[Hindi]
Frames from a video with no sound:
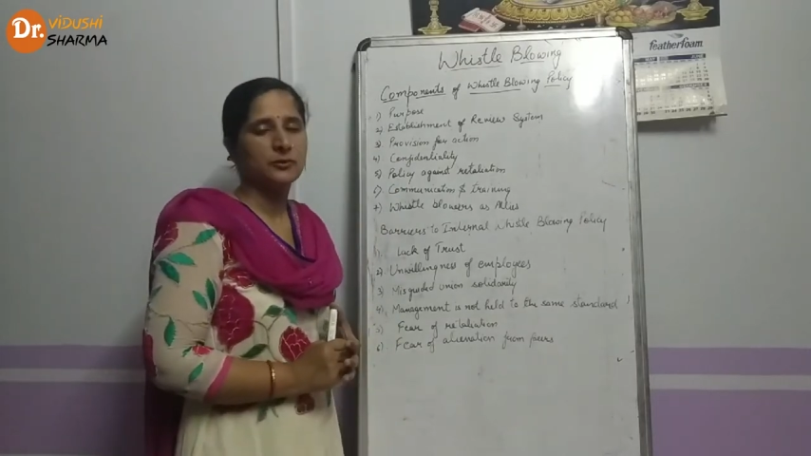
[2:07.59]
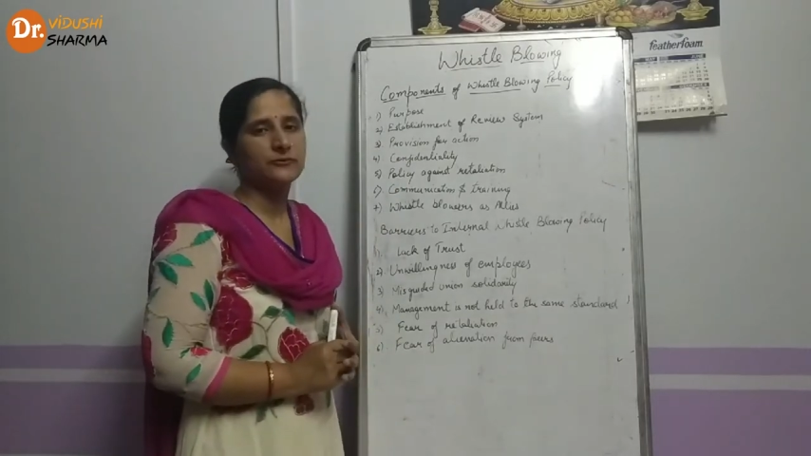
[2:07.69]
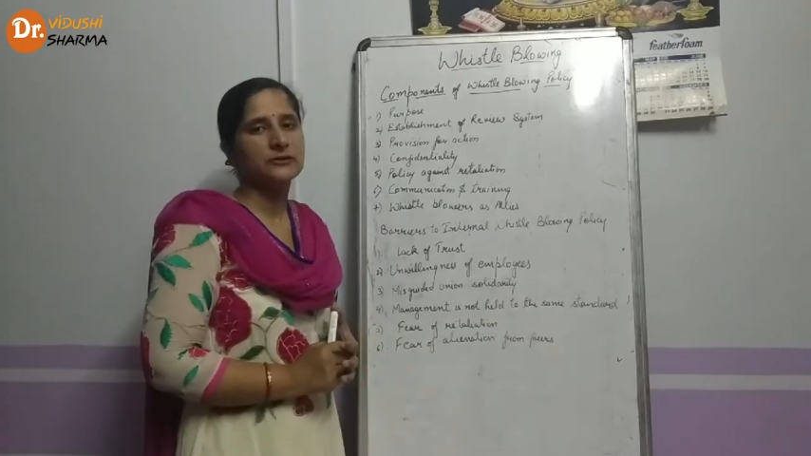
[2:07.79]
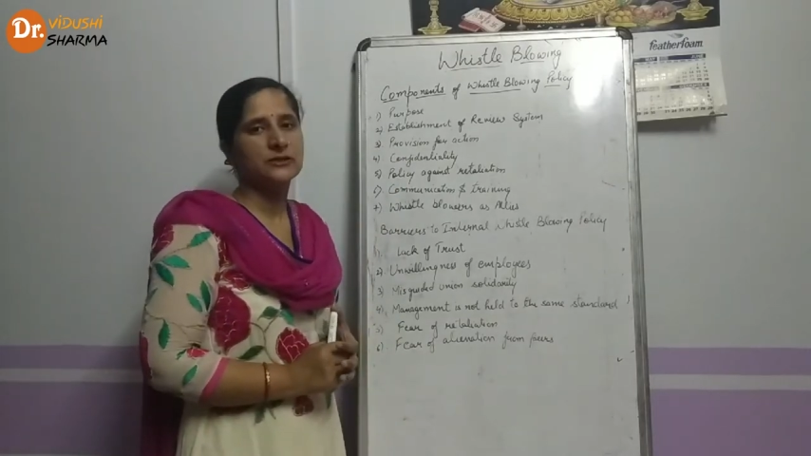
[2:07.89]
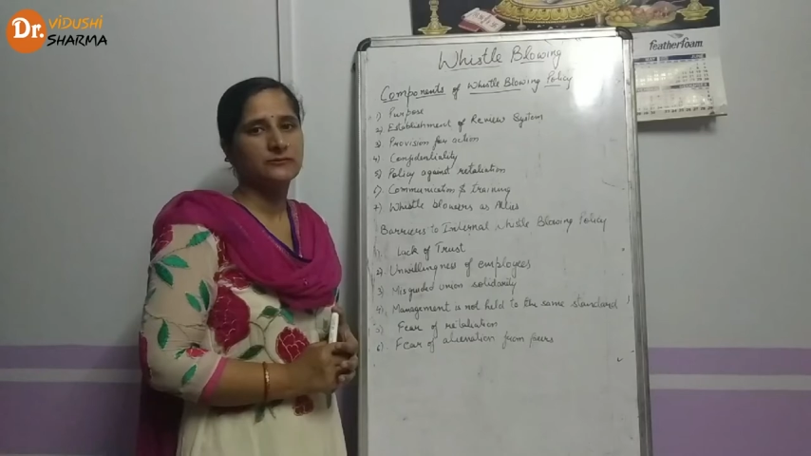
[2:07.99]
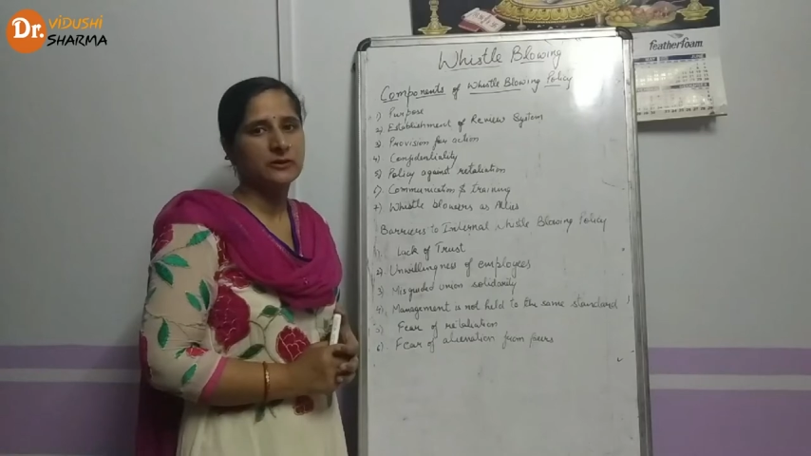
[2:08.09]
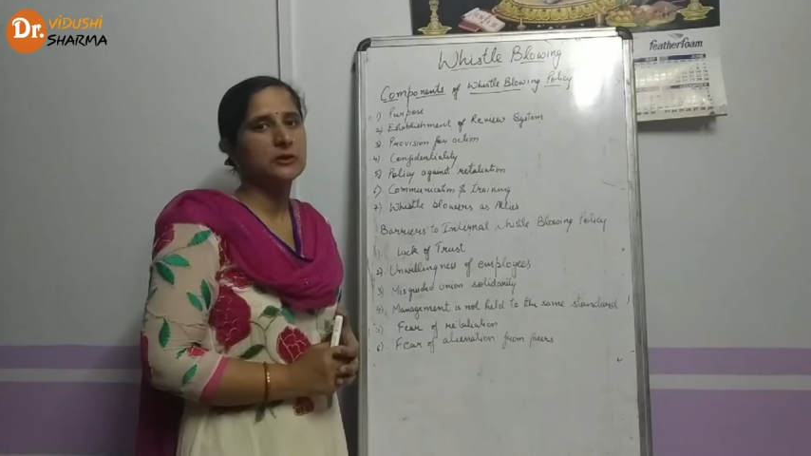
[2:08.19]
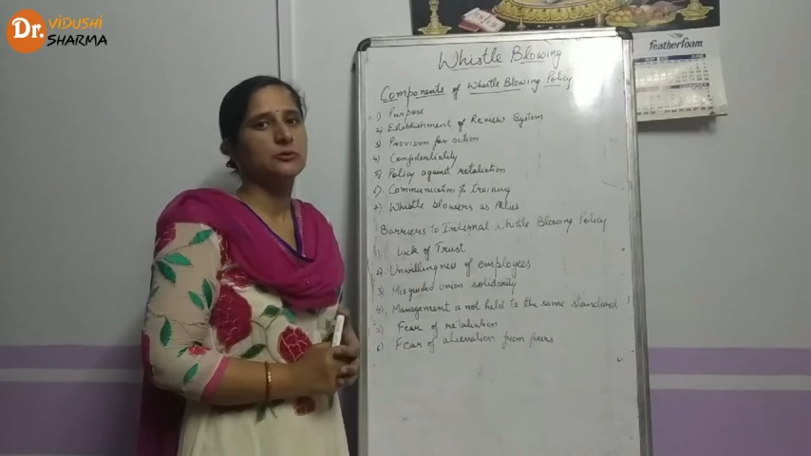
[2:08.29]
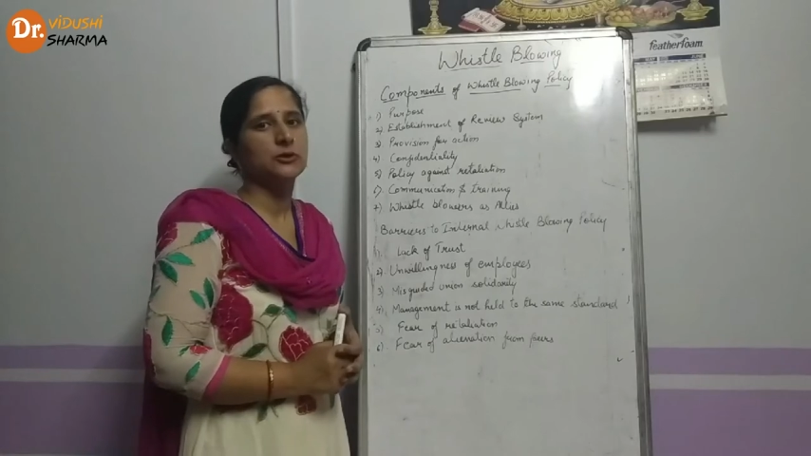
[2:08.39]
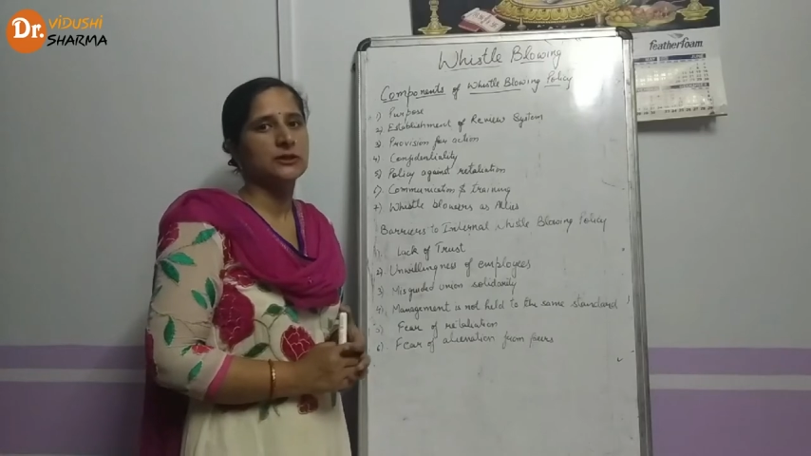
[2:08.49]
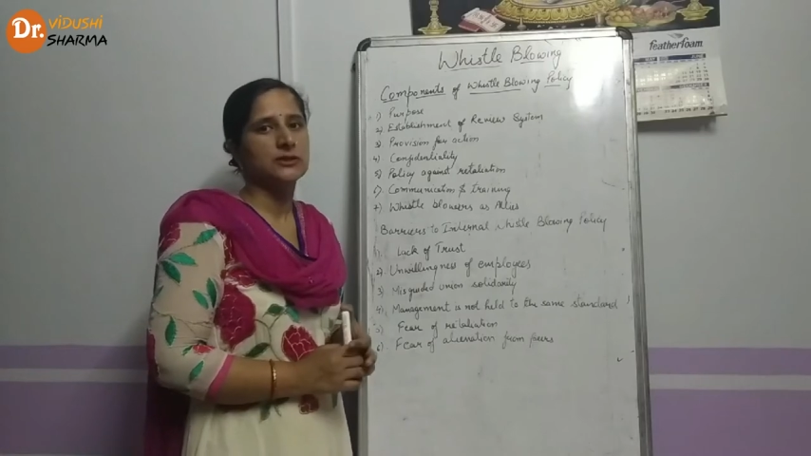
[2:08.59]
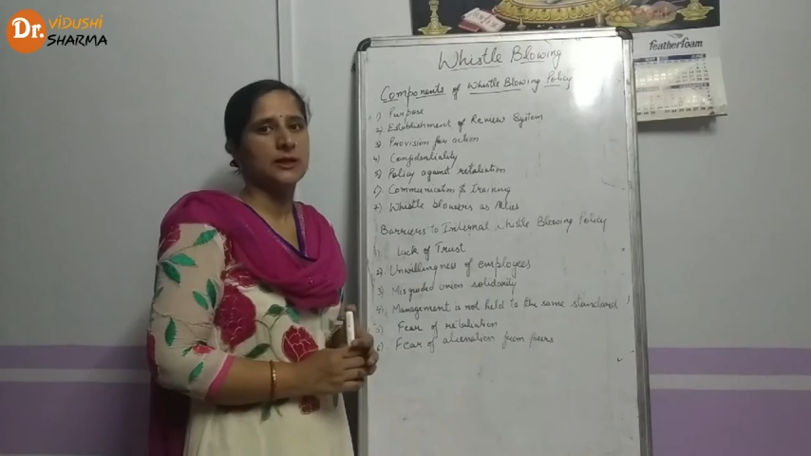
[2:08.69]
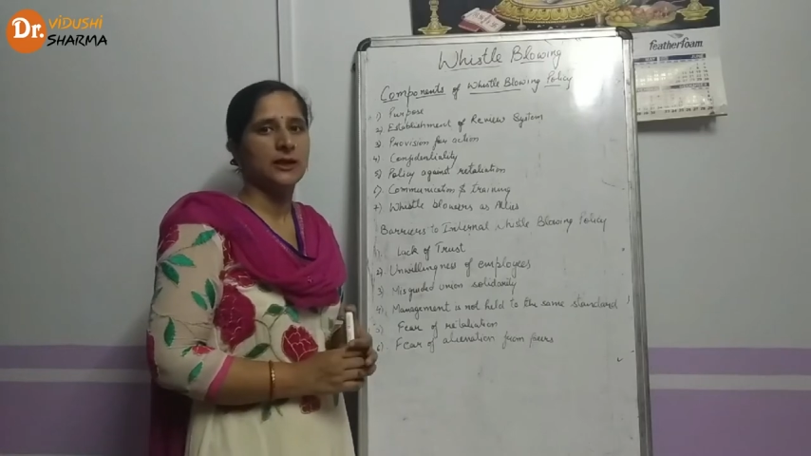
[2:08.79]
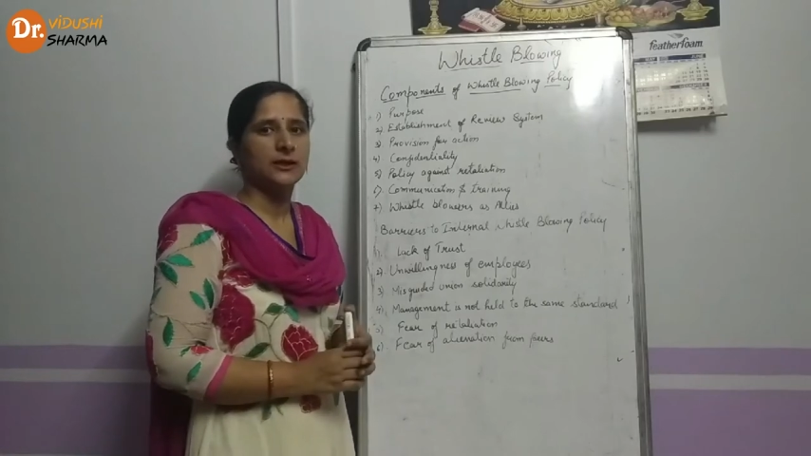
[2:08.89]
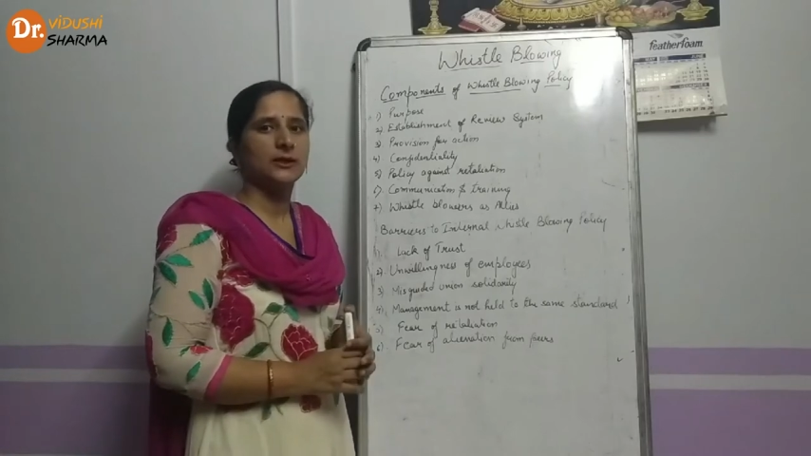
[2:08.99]
प्रोविजन भी होना
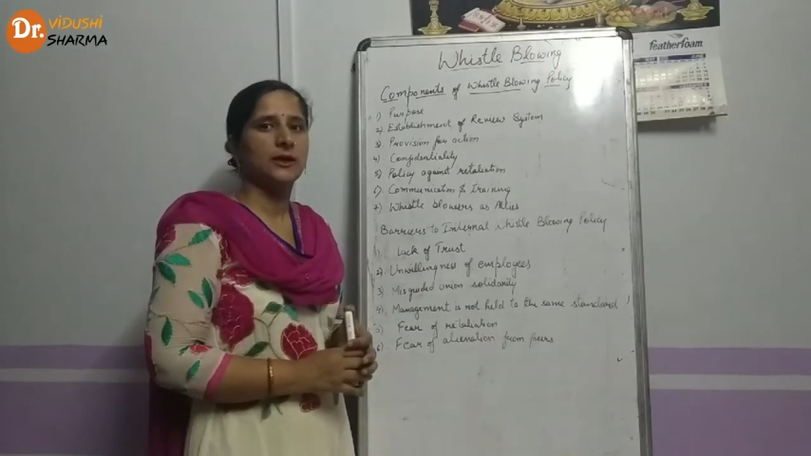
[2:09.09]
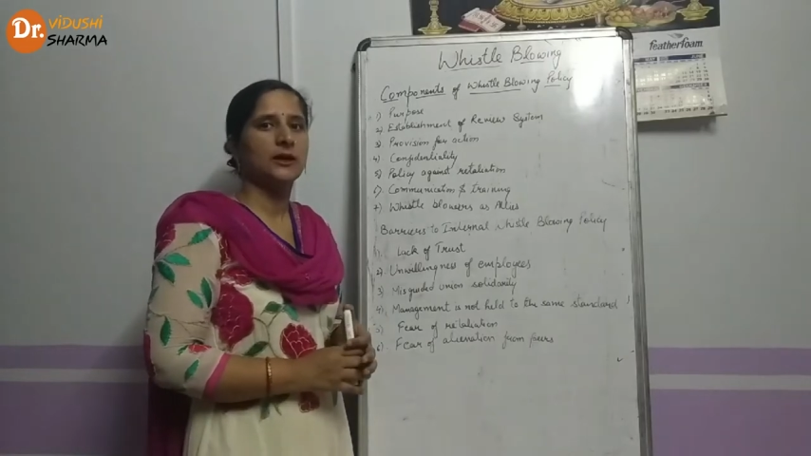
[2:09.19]
चाहिए कि